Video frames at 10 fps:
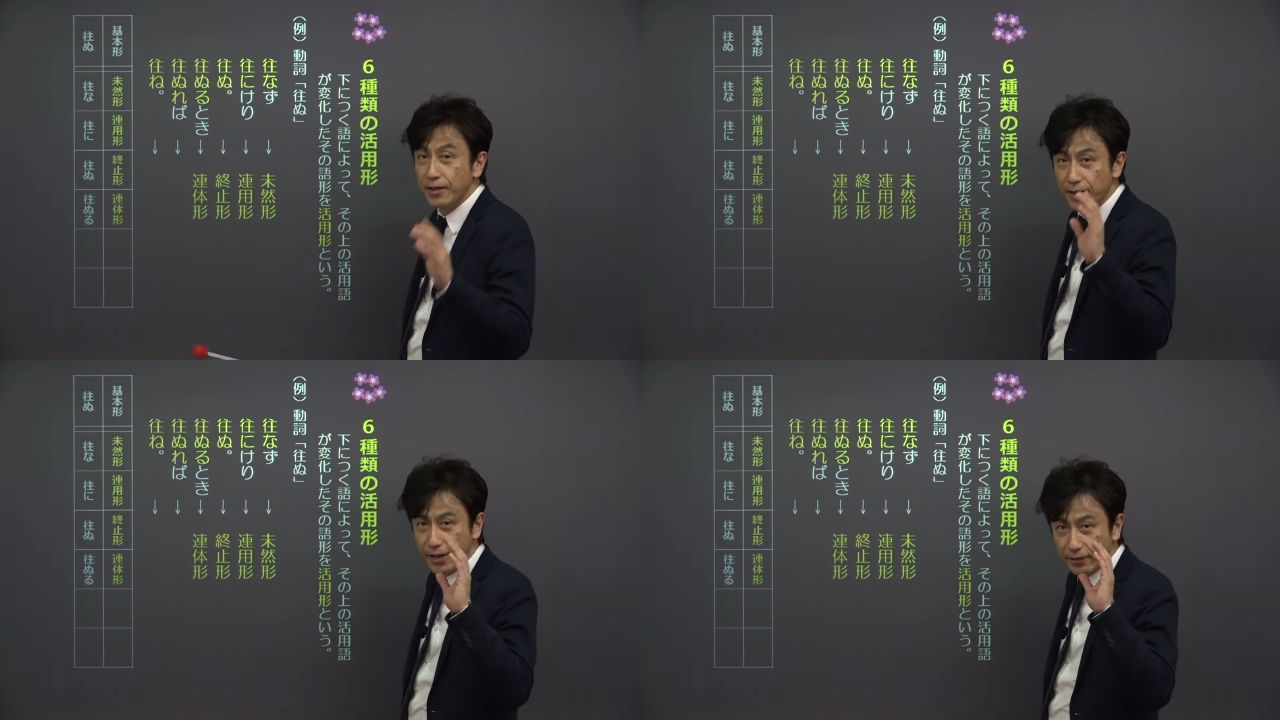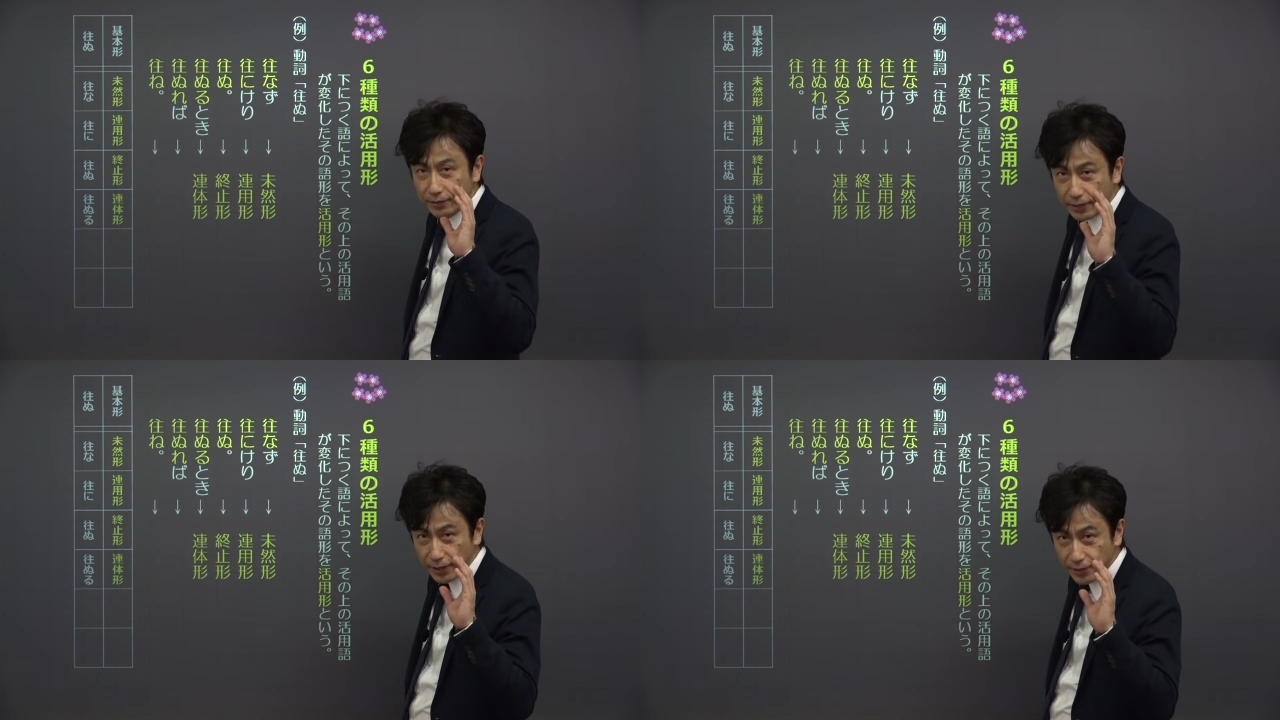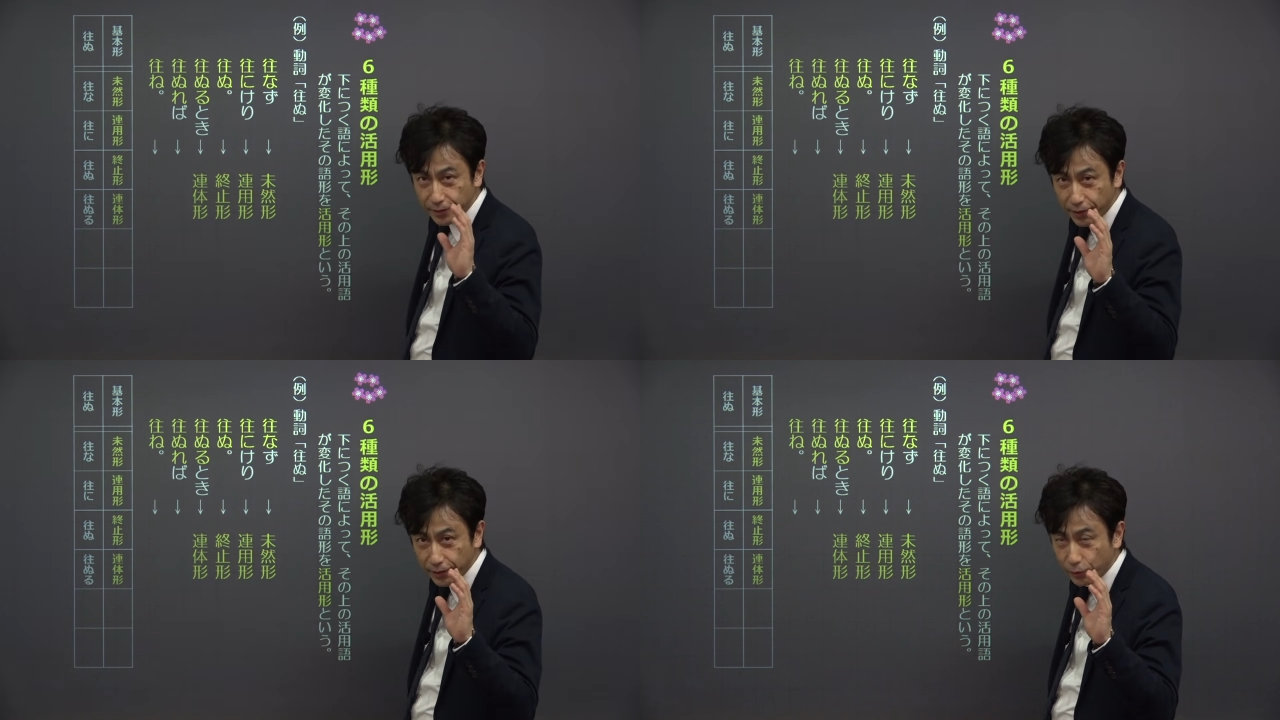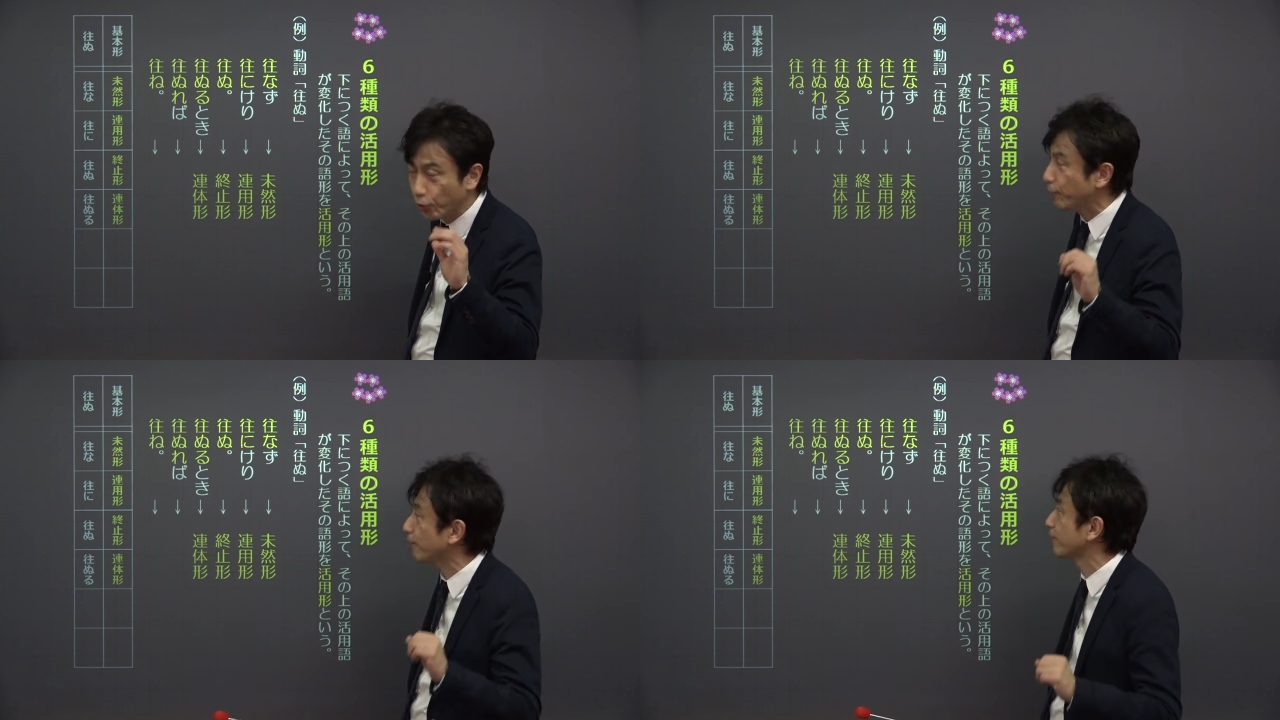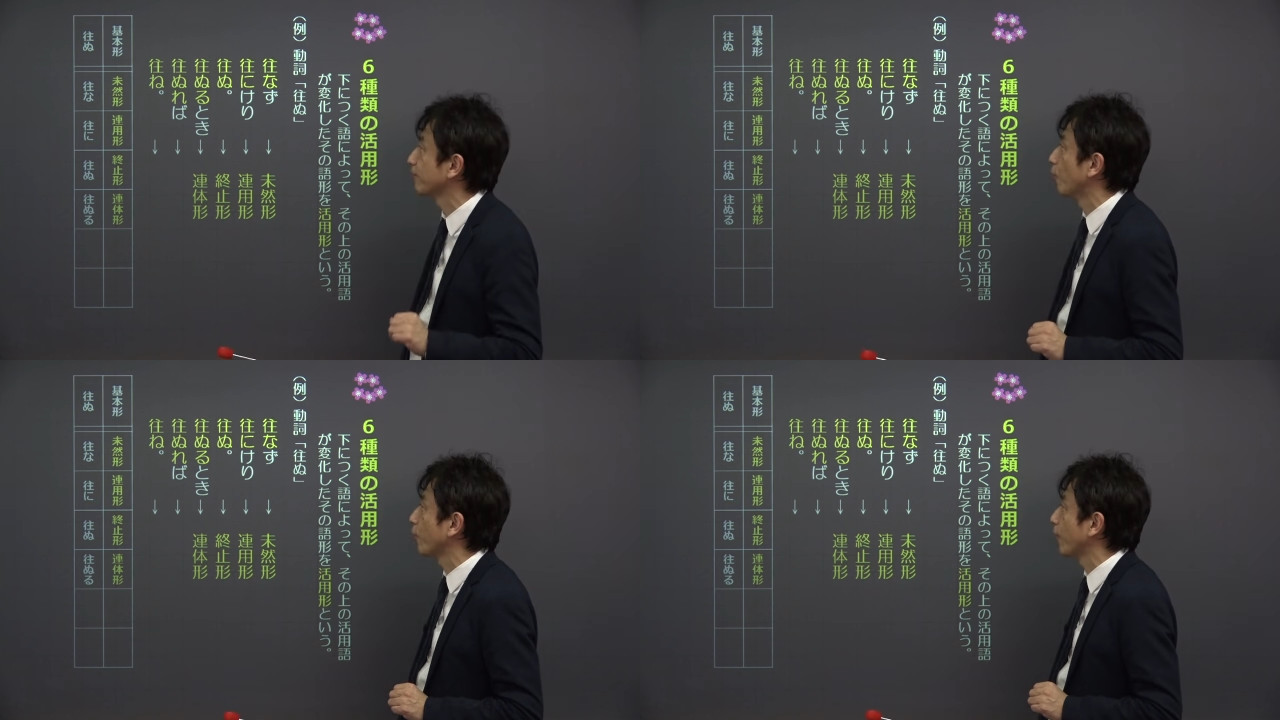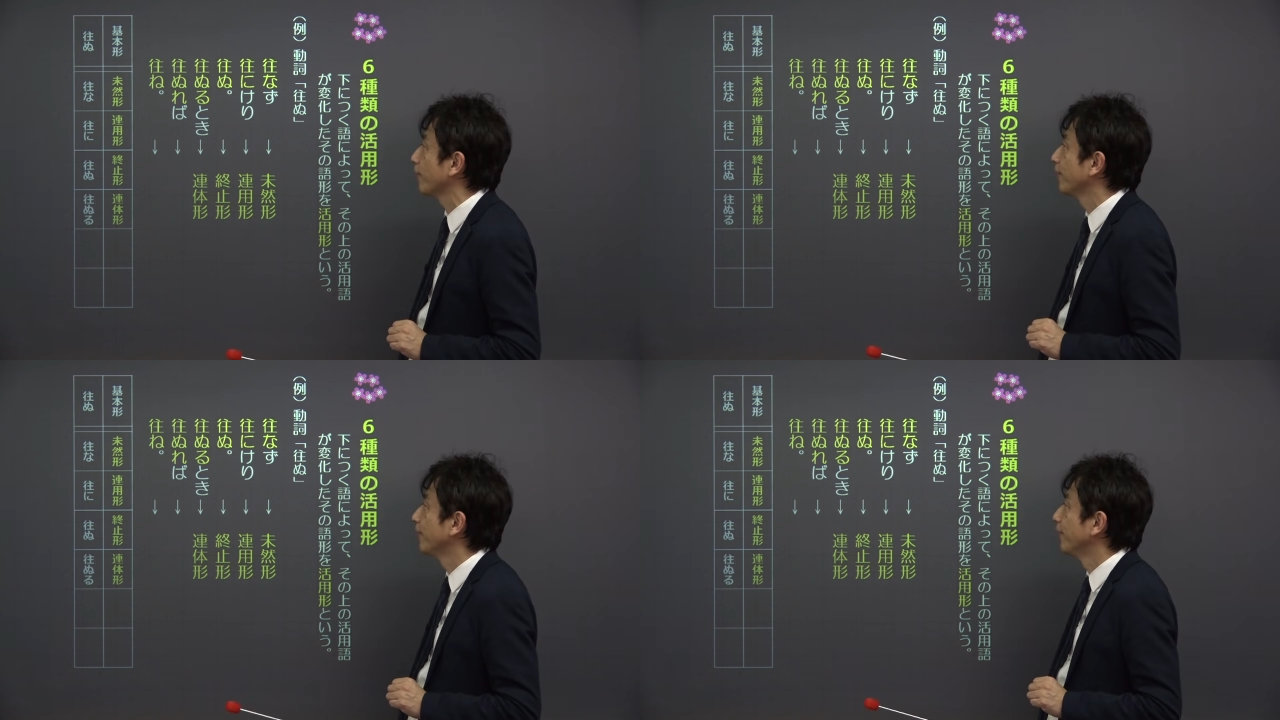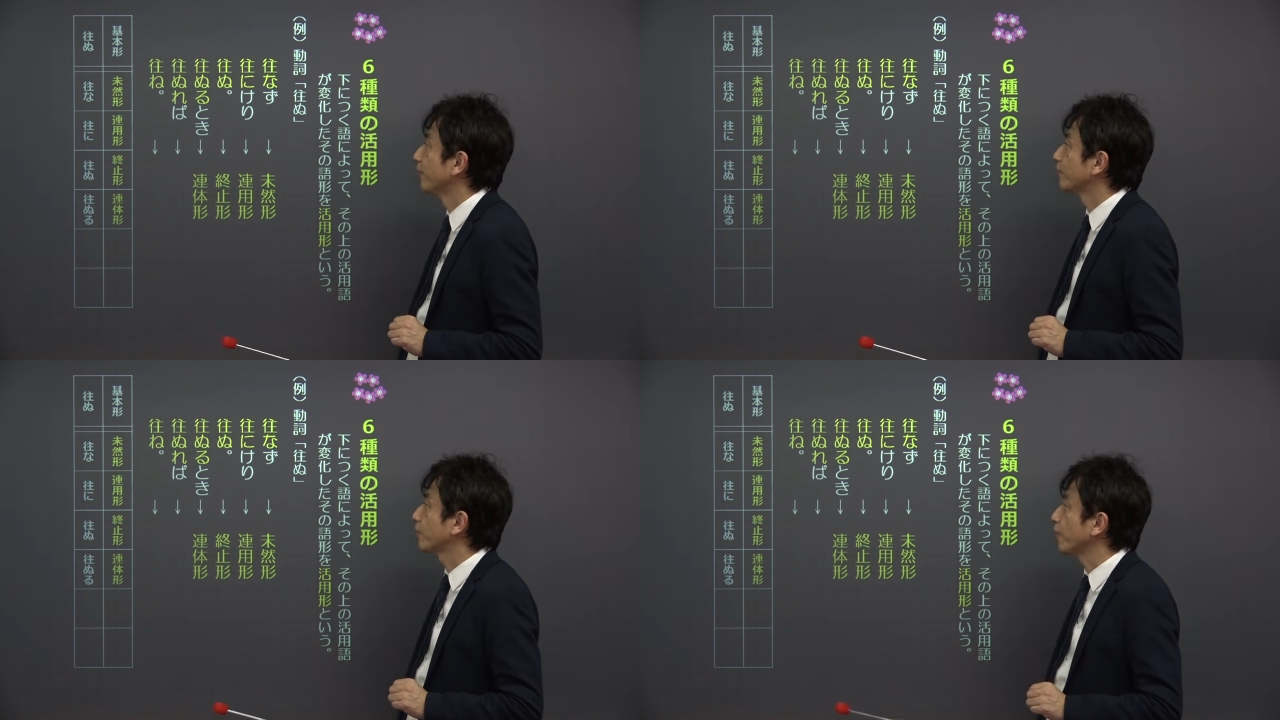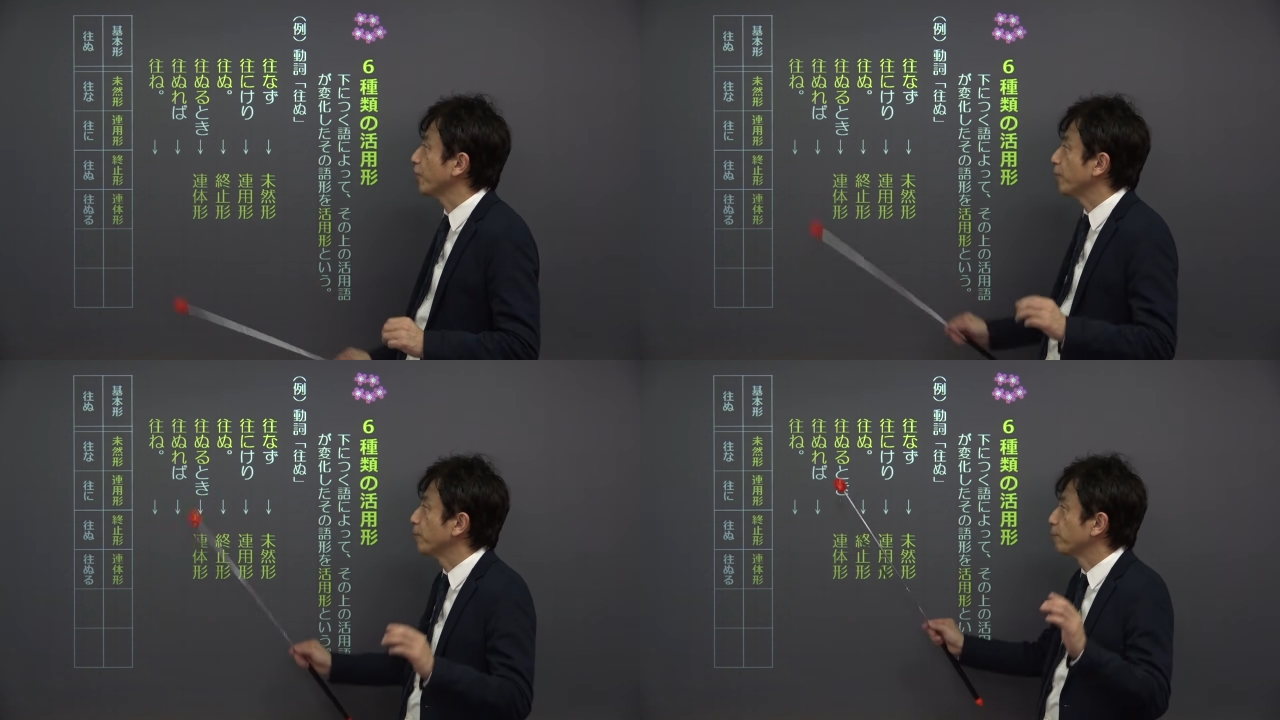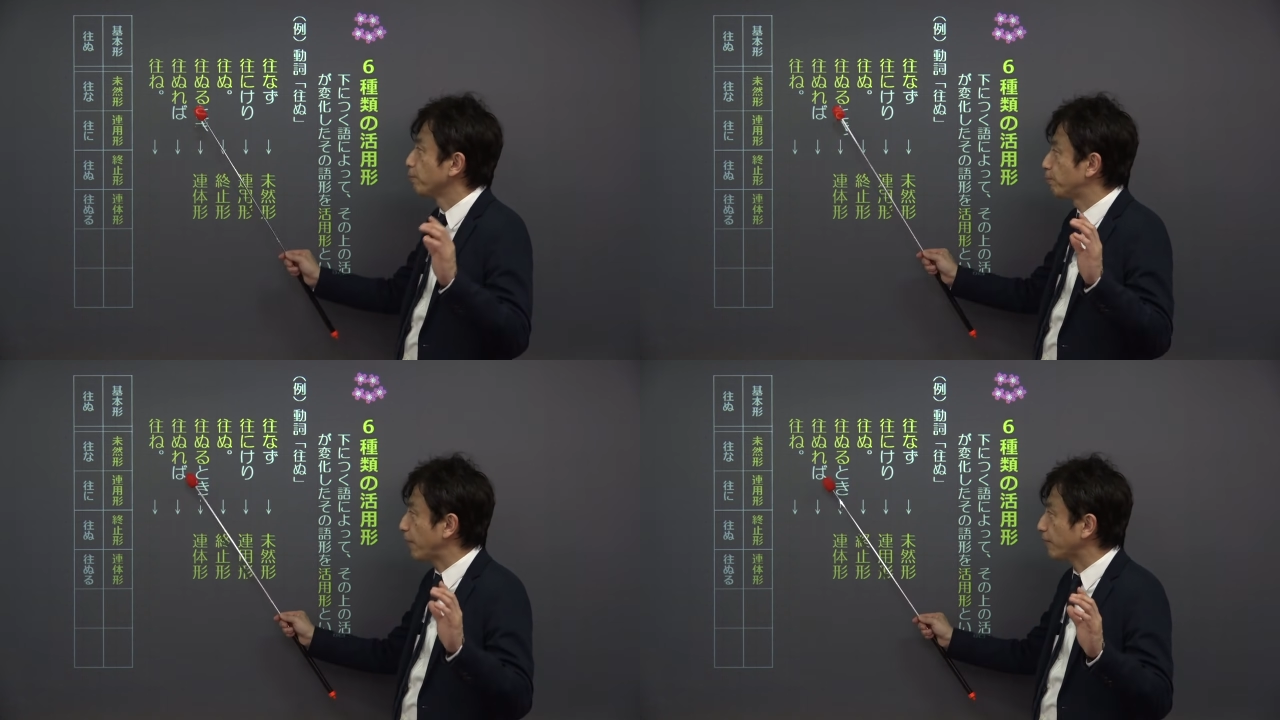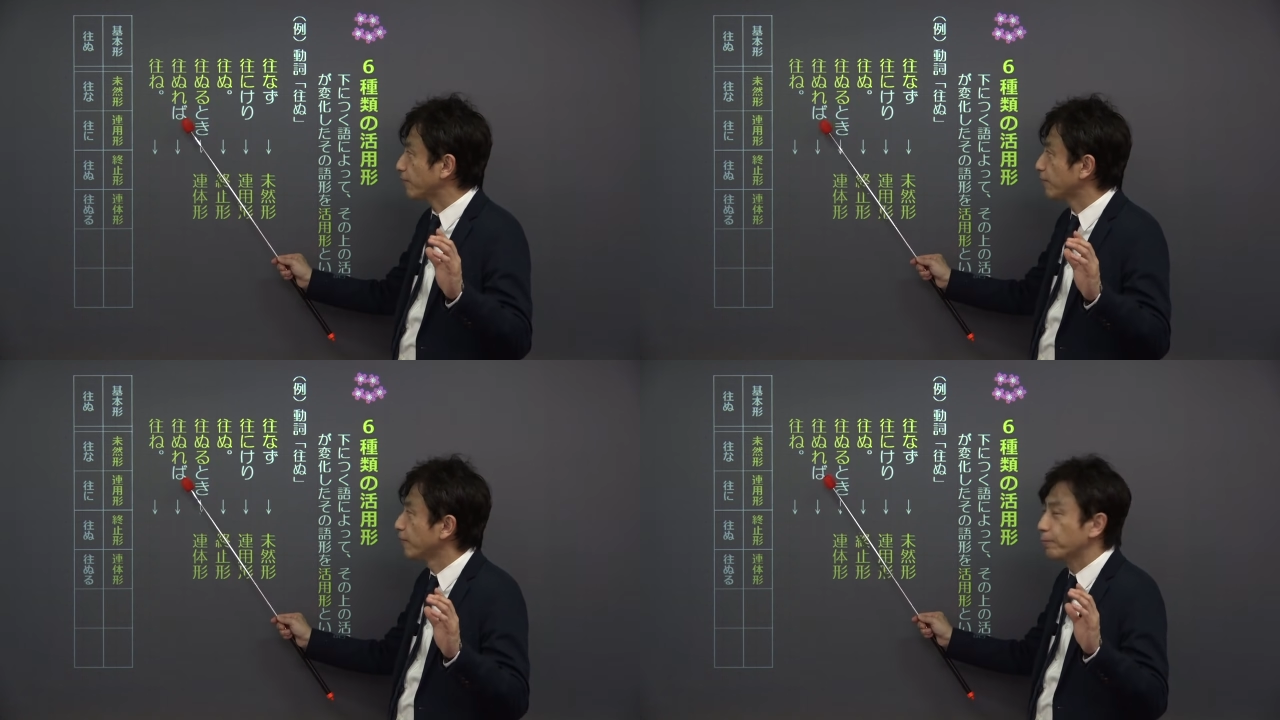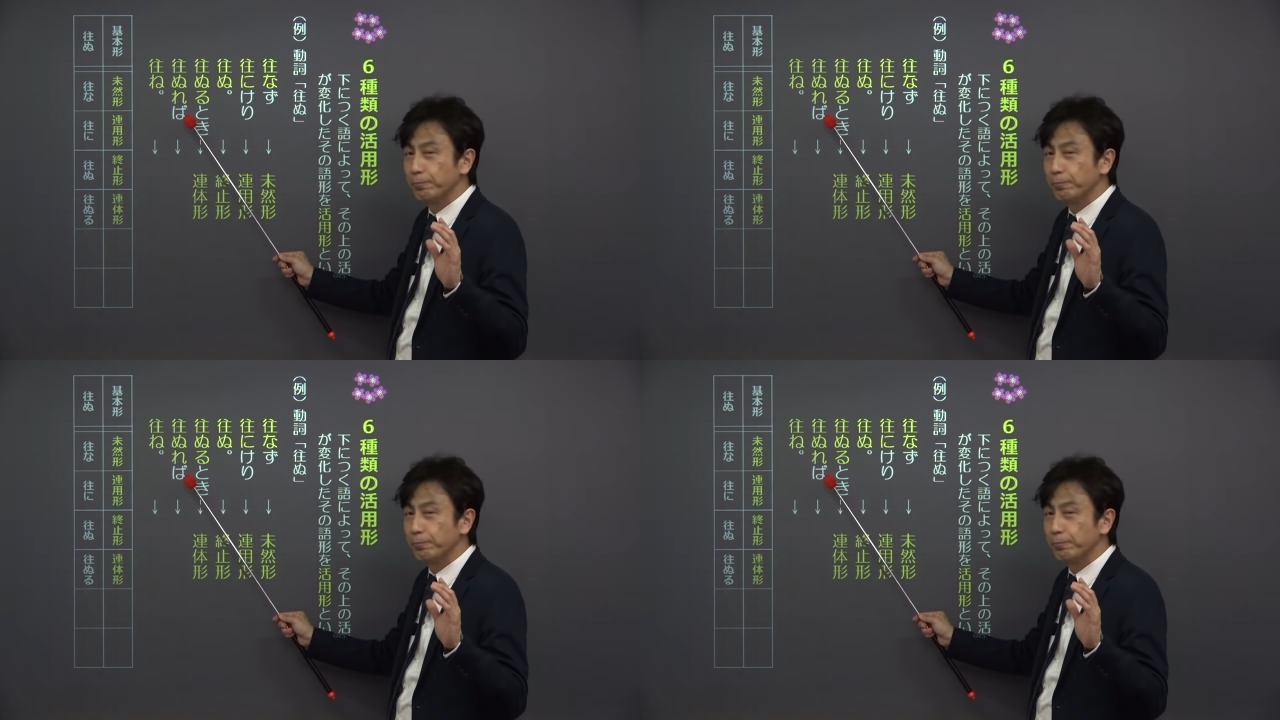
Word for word: 連体形と言います。 OK、 次に場です。